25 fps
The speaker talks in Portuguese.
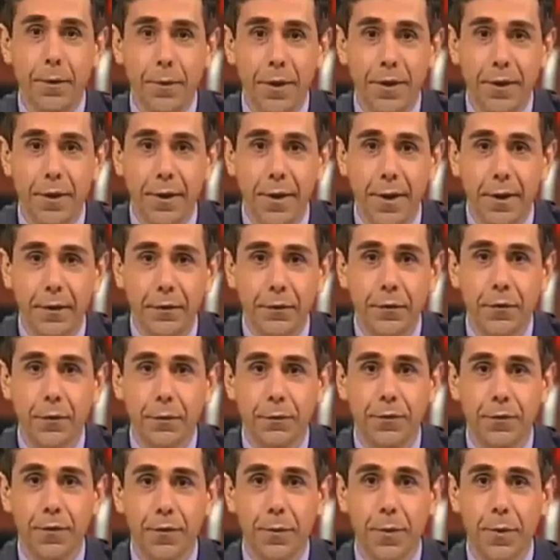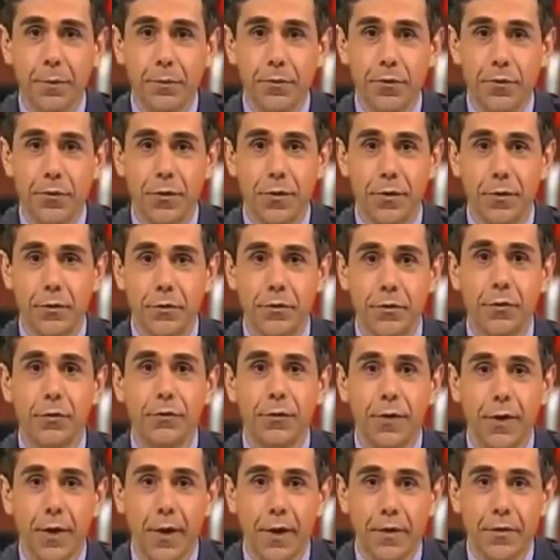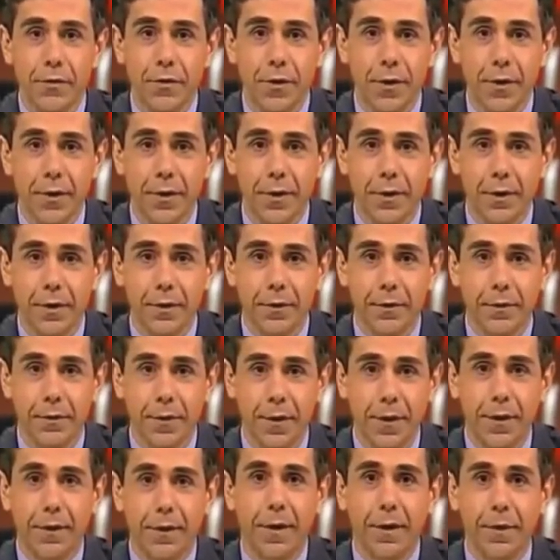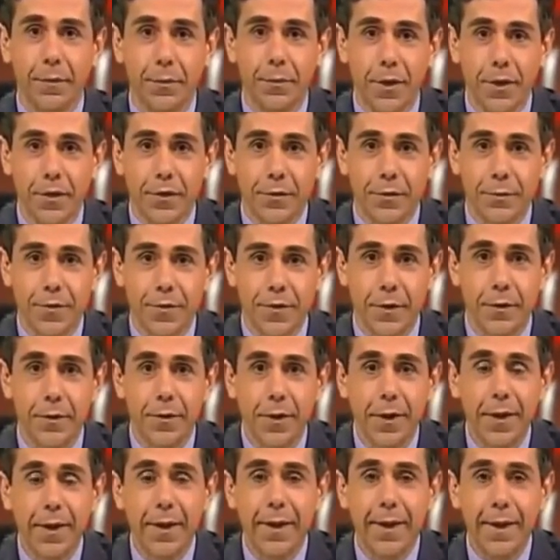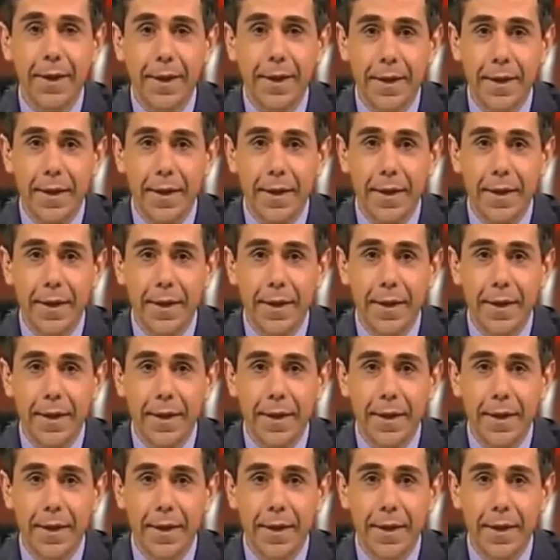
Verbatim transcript: um programa em direto, como sabemos, os convidados têm direito à liberdade de expressão,